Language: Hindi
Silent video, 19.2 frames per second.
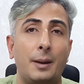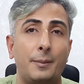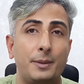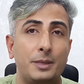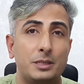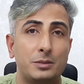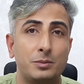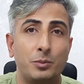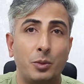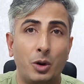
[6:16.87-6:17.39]
आप
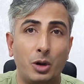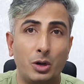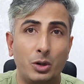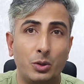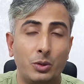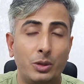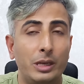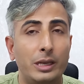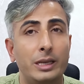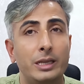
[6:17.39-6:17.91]
इस मॉल्ट
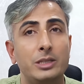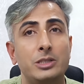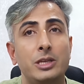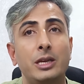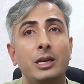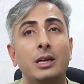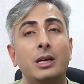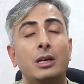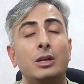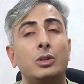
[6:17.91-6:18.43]
को ले
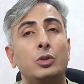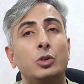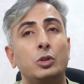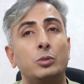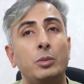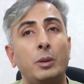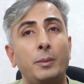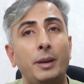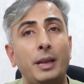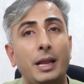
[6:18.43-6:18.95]
लीजिए
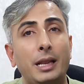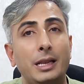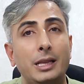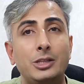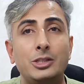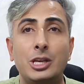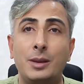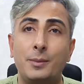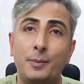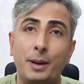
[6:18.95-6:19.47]
दूध में मिला
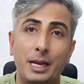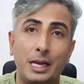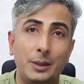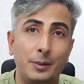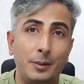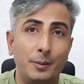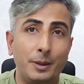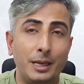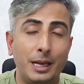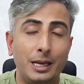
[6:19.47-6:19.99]
लीजिए पानी
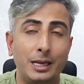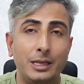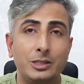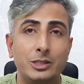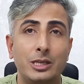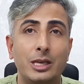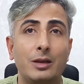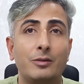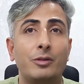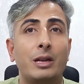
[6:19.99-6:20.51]
में मिला
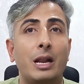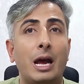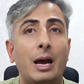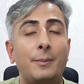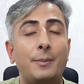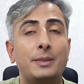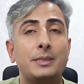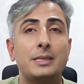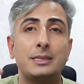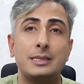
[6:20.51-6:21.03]
लीजिए या फिर
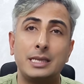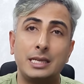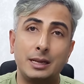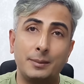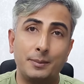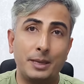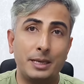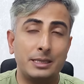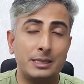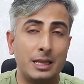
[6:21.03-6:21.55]
आप इसे
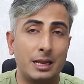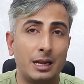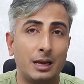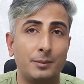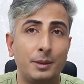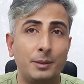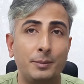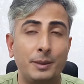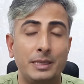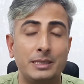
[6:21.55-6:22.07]
सिरप की तरह
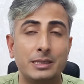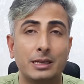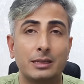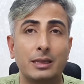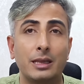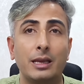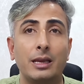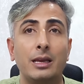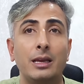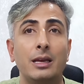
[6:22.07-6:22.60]
भी पी
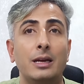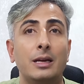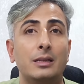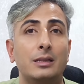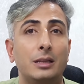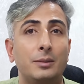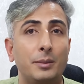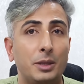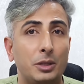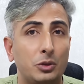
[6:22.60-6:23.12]
सकते हैं
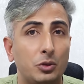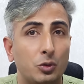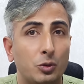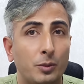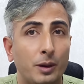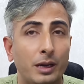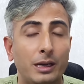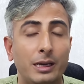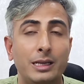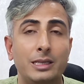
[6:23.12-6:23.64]
दिन में दो
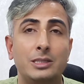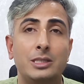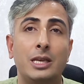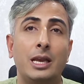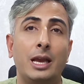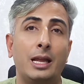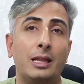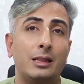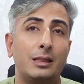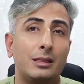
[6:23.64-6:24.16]
बार लीजिए
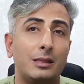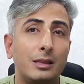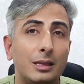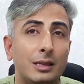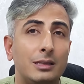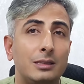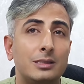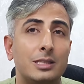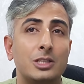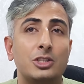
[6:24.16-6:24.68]
एंड
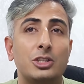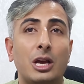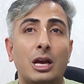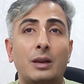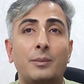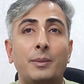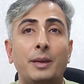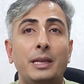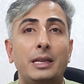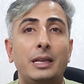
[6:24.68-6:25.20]
तीन से
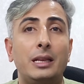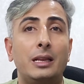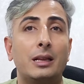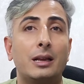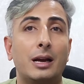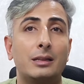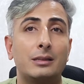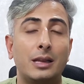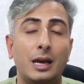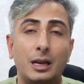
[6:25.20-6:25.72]
चार महीने
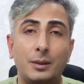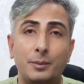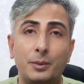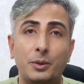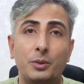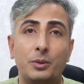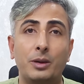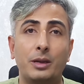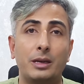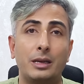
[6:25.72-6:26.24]
लगातार
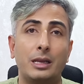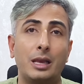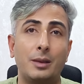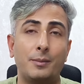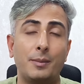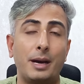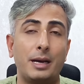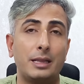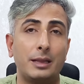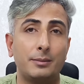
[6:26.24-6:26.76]
प्रयोग करने के
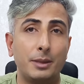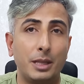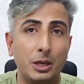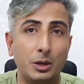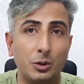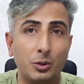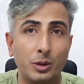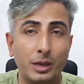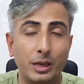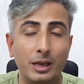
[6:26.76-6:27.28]
बाद आप
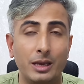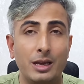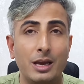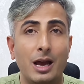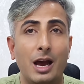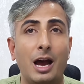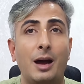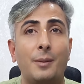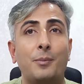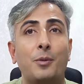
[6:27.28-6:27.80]
देखोगे
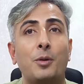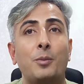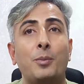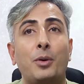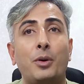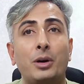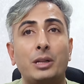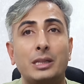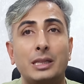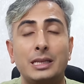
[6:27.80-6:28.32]
आपको
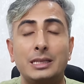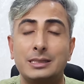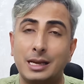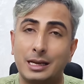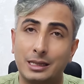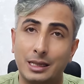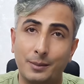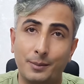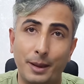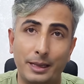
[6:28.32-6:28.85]
बहुत ही
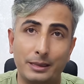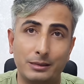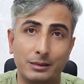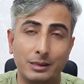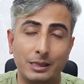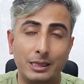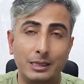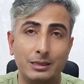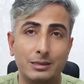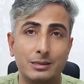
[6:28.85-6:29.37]
ज़्यादा
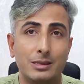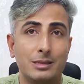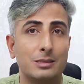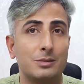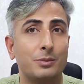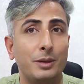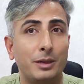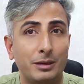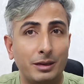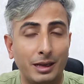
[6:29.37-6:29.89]
बेहतरीन
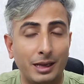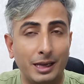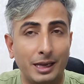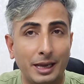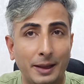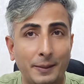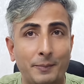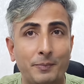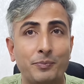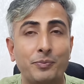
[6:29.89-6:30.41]
रिजल्ट मिल रहे
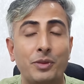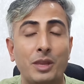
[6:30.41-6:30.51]
हैं